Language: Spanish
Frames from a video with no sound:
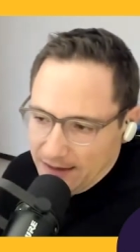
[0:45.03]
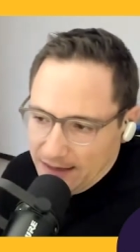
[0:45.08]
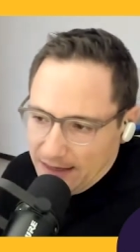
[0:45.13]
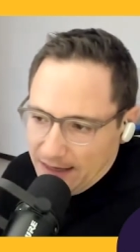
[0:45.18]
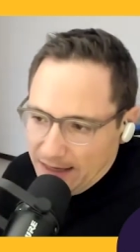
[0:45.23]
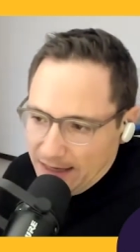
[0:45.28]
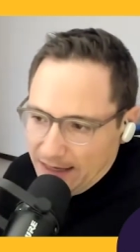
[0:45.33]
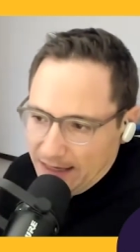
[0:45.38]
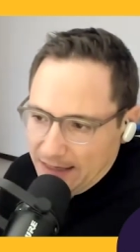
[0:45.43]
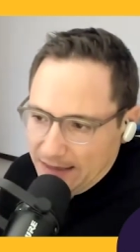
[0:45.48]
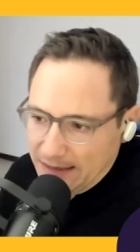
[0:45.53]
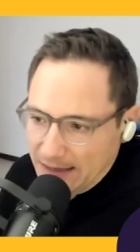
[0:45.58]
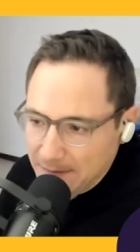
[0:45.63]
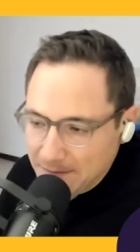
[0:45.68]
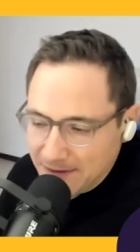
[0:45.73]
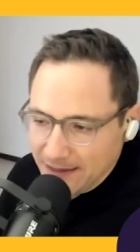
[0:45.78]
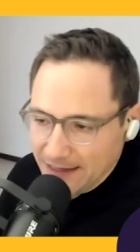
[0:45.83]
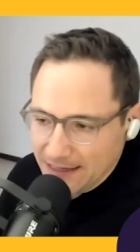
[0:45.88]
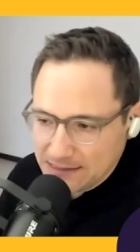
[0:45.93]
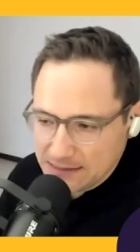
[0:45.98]
el
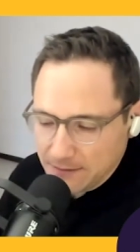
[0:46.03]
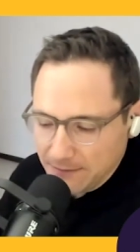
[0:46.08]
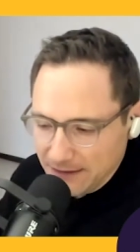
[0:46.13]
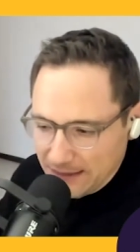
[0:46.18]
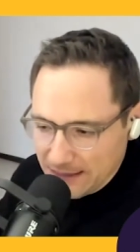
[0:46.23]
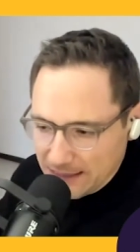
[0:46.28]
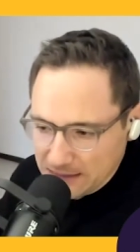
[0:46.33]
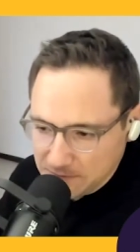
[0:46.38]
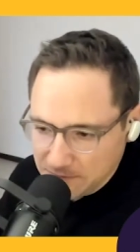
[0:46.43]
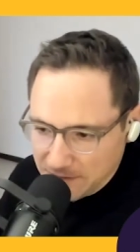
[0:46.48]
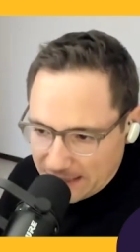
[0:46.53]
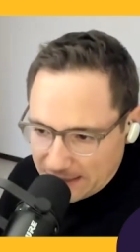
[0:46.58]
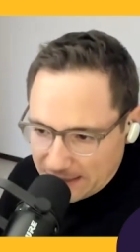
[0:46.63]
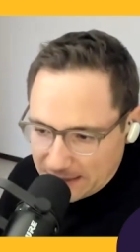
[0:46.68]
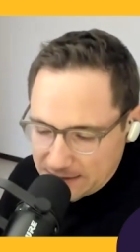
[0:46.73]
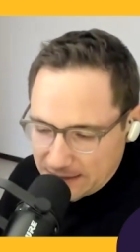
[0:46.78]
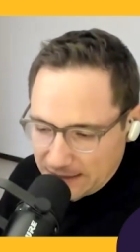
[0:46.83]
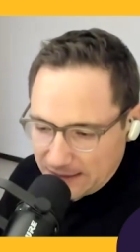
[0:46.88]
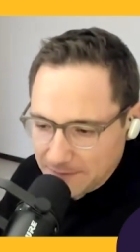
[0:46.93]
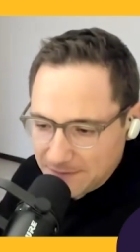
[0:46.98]
tema de las habilidades
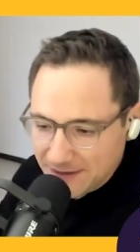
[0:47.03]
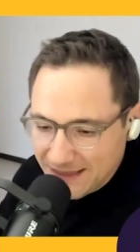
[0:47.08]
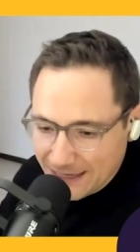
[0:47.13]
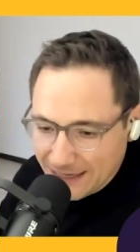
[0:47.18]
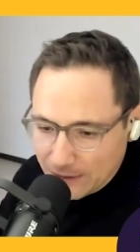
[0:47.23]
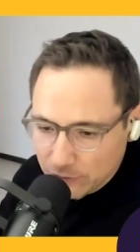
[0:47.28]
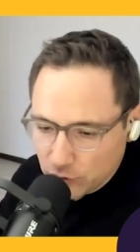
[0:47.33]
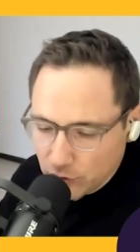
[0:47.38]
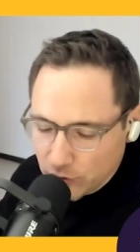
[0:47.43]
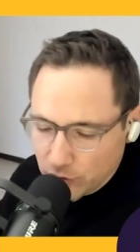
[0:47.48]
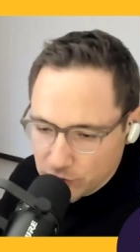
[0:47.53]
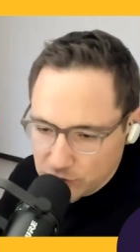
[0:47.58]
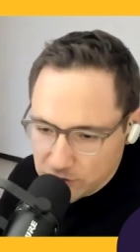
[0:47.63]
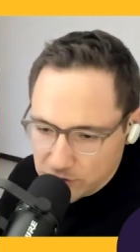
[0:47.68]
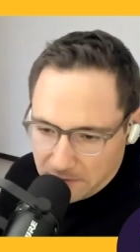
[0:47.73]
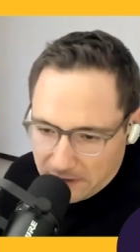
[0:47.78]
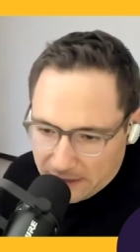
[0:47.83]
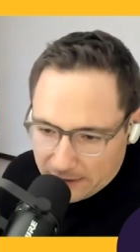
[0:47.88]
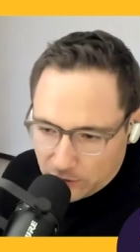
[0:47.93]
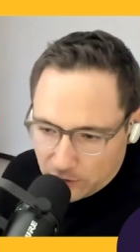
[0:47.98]
blandas, el tema del
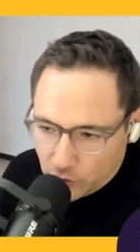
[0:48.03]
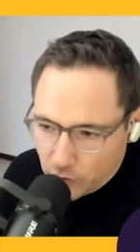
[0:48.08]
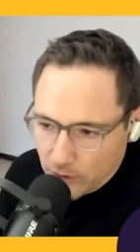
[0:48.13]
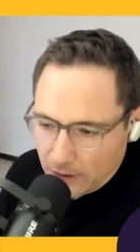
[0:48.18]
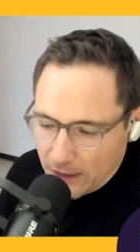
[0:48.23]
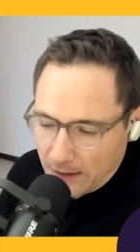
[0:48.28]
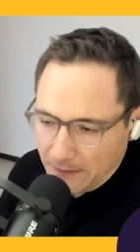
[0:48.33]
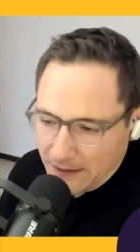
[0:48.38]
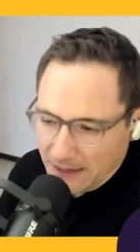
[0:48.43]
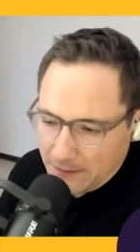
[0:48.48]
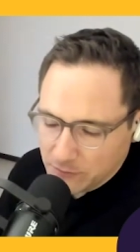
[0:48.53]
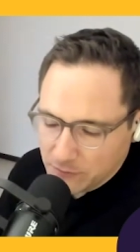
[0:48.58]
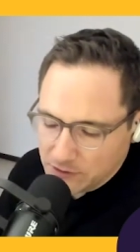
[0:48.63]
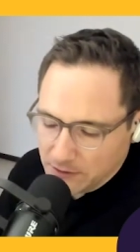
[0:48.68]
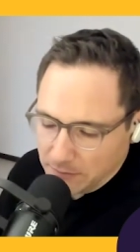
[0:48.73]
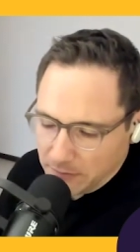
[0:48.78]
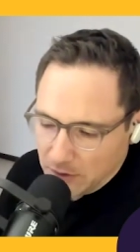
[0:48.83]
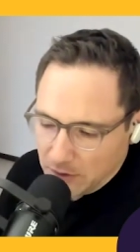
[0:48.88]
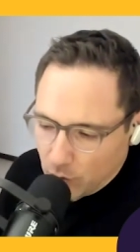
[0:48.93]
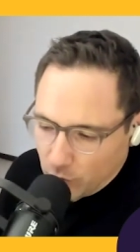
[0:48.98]
autoconocimiento, hablaremos
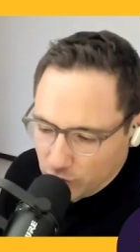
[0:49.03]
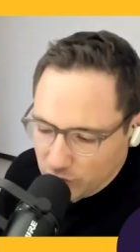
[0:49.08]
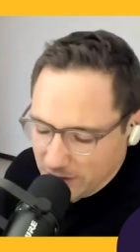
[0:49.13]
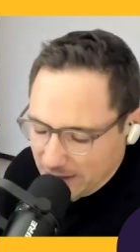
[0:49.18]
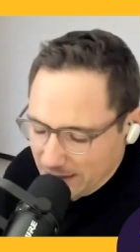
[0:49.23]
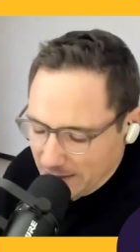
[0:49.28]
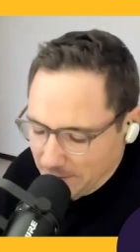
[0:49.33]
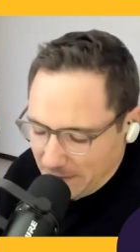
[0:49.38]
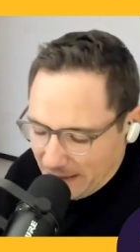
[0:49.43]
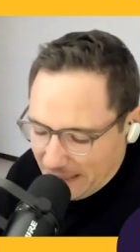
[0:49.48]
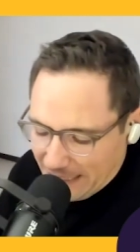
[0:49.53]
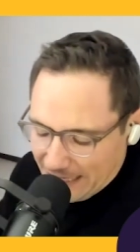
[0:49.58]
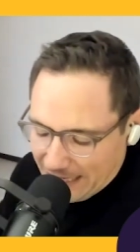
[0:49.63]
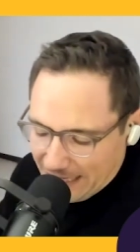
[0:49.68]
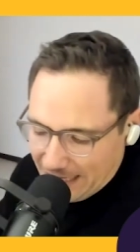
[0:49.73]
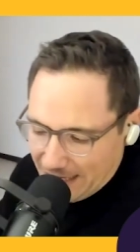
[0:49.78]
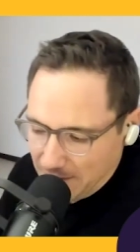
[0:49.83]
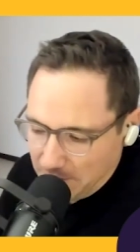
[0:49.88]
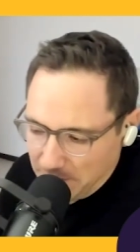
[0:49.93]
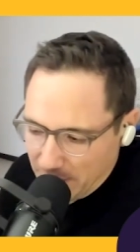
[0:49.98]
de coaching, de
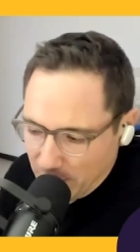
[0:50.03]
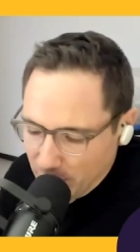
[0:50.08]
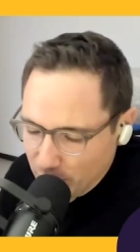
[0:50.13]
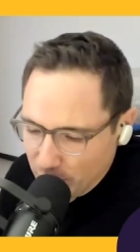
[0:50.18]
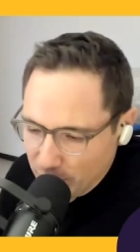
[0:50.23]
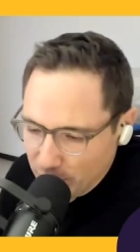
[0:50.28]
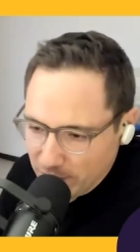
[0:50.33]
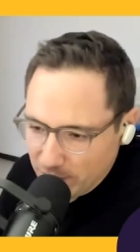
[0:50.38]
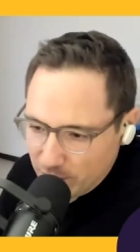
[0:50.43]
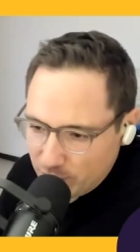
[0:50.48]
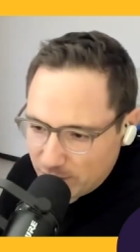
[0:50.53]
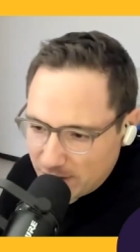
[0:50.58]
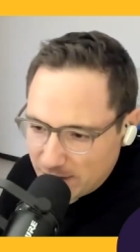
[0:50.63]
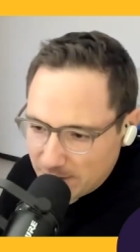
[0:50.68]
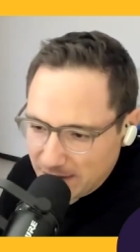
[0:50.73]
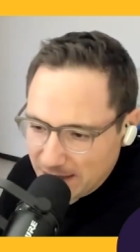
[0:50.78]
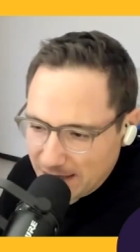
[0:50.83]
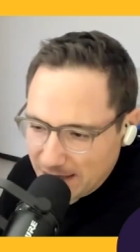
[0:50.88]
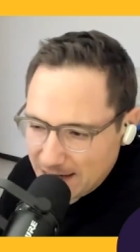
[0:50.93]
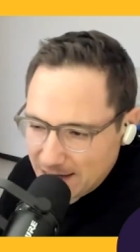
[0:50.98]
PNL, pero de una
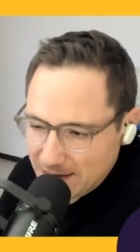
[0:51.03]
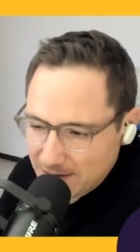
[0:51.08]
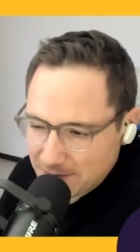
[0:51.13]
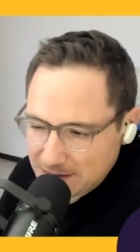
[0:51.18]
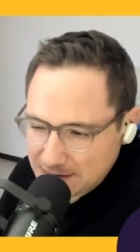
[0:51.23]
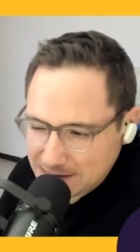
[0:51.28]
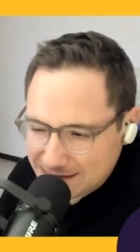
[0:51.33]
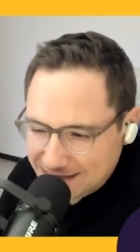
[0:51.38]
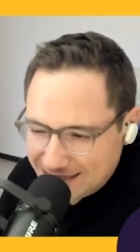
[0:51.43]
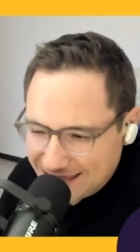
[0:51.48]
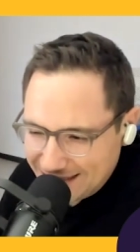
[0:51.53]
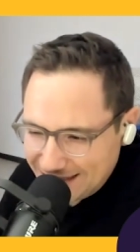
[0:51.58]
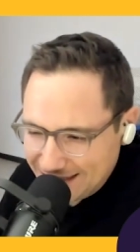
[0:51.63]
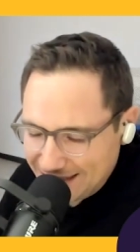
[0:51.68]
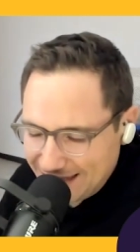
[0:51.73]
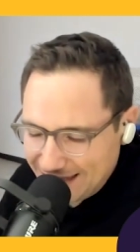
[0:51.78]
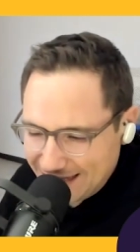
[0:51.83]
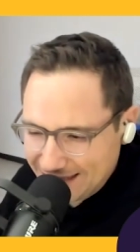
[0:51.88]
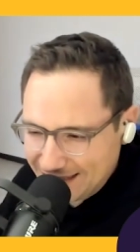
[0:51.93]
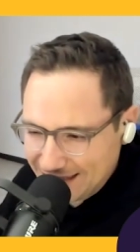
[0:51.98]
manera
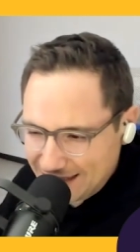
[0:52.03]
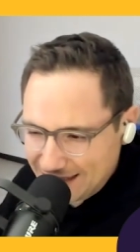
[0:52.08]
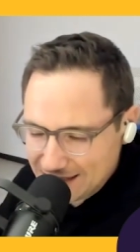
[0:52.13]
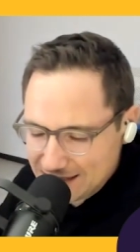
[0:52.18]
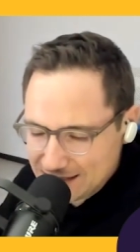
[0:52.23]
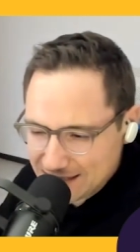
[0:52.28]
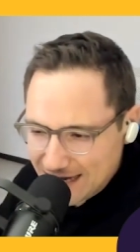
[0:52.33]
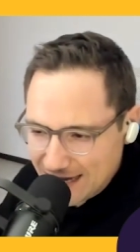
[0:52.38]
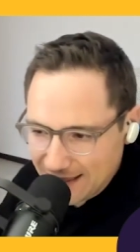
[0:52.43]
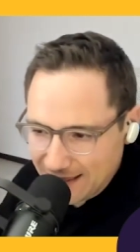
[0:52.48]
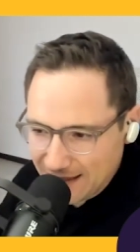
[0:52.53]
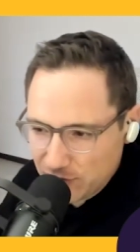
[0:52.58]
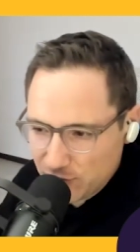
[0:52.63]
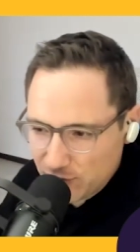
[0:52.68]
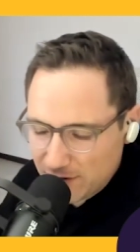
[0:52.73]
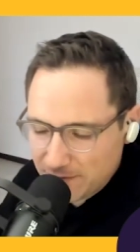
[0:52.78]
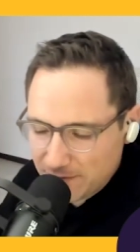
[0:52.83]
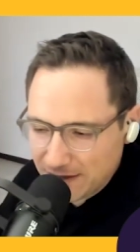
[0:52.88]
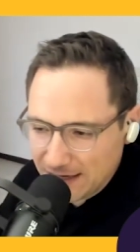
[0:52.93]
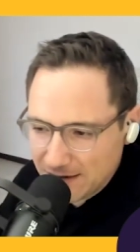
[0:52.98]
bastante aterrizada, de
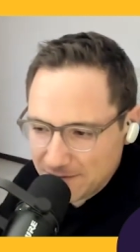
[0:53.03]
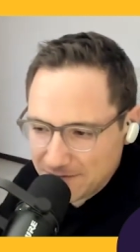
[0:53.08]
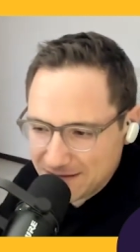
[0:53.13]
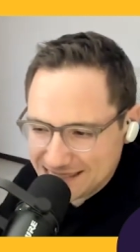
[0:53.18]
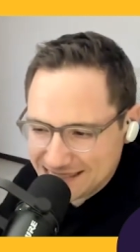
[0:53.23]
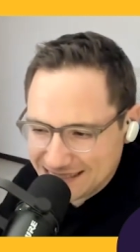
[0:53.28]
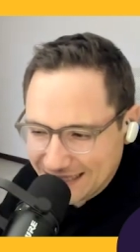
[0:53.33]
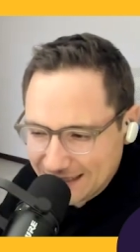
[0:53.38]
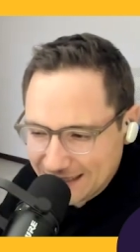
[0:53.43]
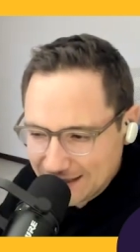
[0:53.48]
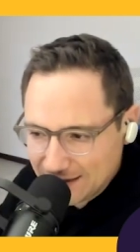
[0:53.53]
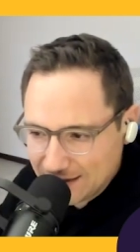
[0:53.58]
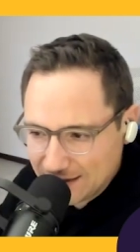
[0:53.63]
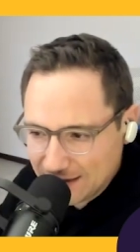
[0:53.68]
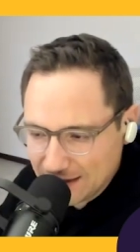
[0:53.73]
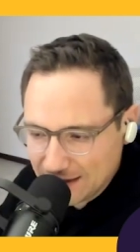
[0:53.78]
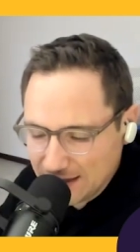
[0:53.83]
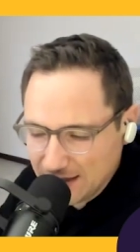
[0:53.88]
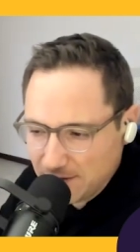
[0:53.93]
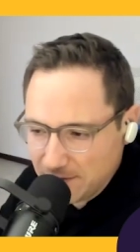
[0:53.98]
una manera bastante
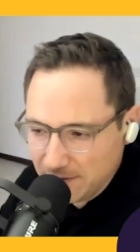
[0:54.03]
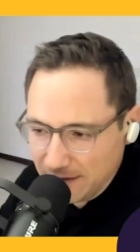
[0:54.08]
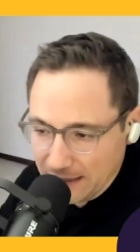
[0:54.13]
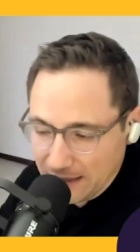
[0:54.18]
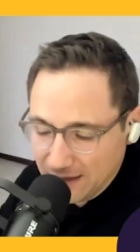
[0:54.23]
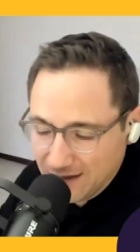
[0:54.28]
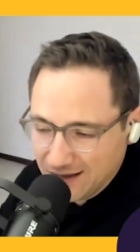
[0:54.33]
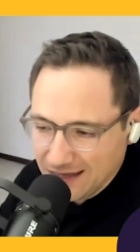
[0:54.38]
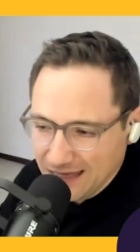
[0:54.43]
entendible